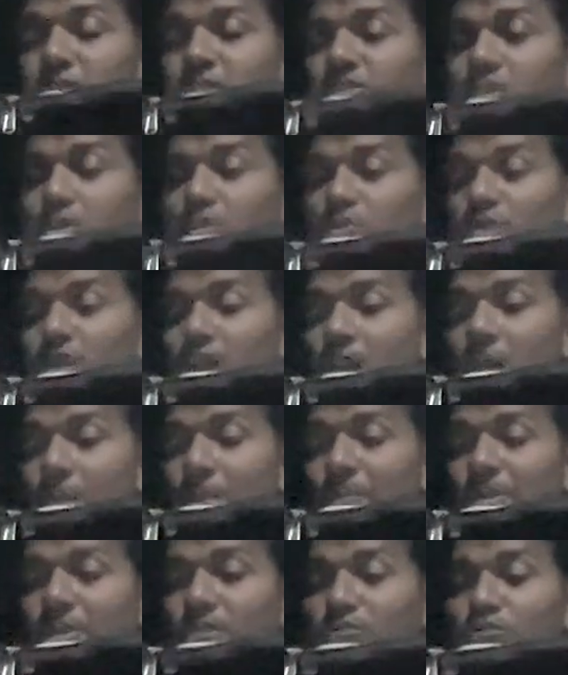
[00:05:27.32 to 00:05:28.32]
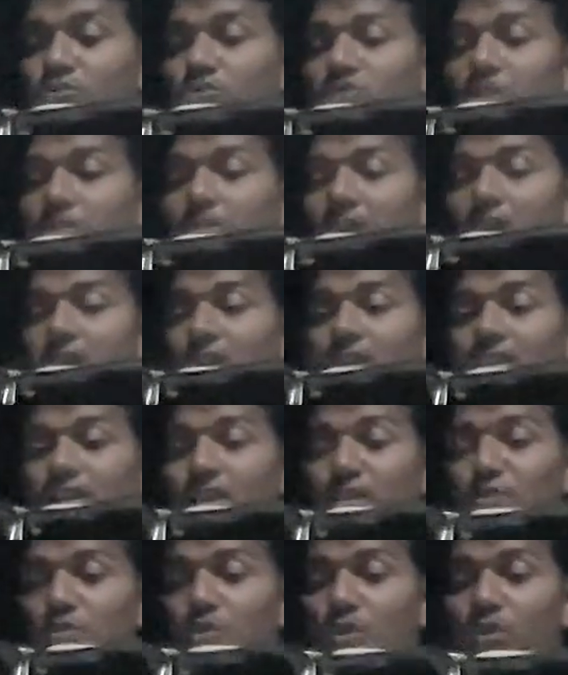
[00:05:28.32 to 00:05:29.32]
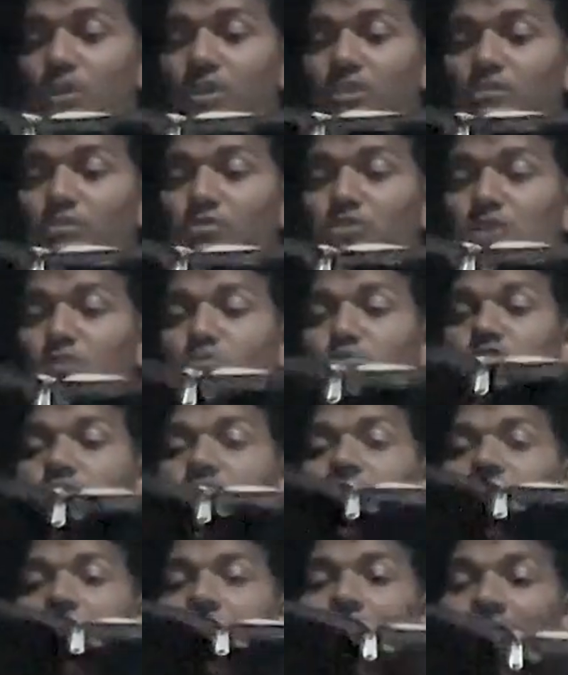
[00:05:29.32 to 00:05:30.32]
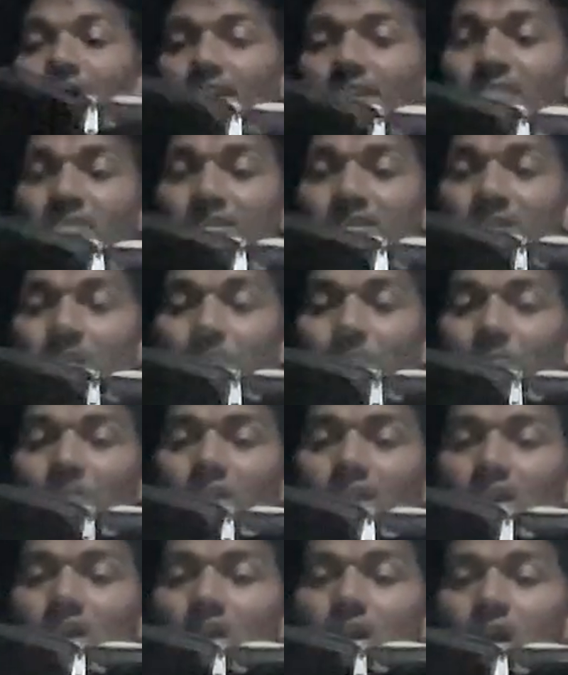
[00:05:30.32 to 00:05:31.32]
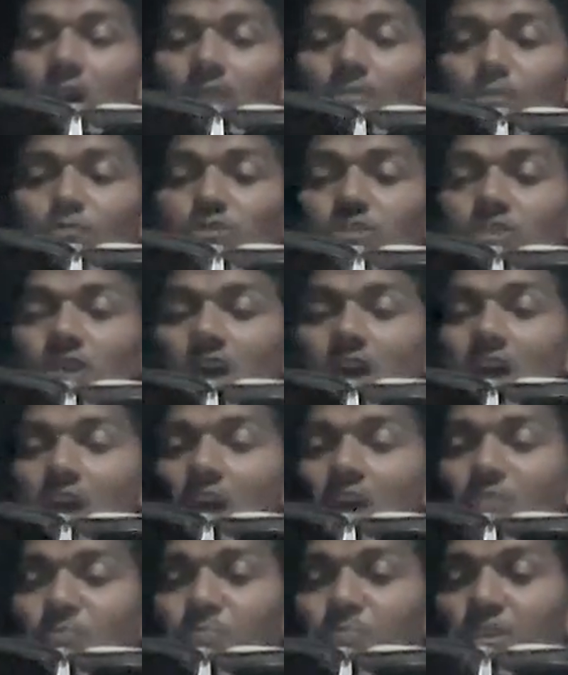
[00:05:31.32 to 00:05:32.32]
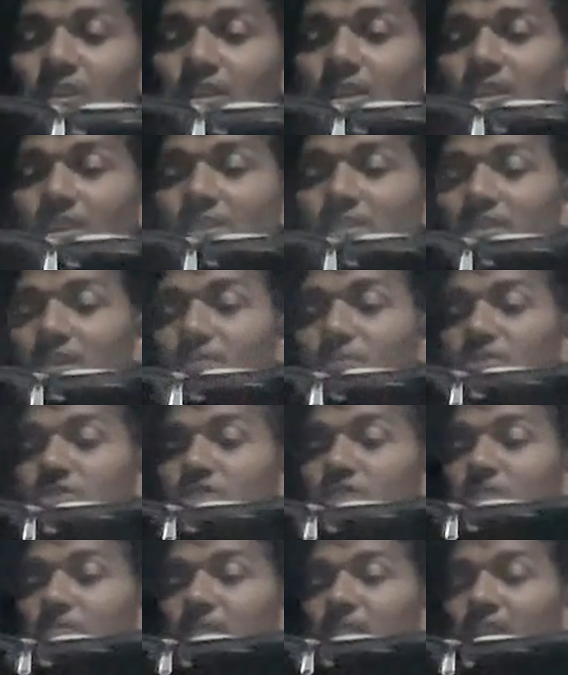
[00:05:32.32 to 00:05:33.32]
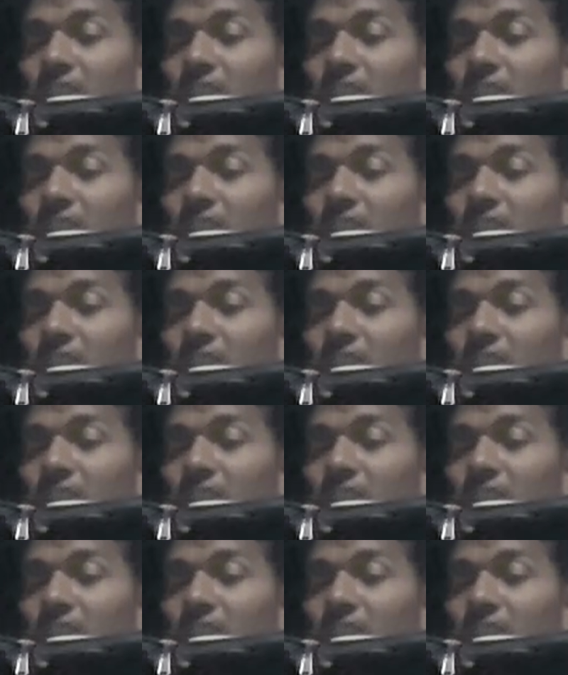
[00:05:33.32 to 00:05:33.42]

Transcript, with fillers: पर से उठा परंतु जब आंखें खोली तो उसे कुछ दिखाई ना दिया और वे उसका हाथ पकड़ के दमिशक में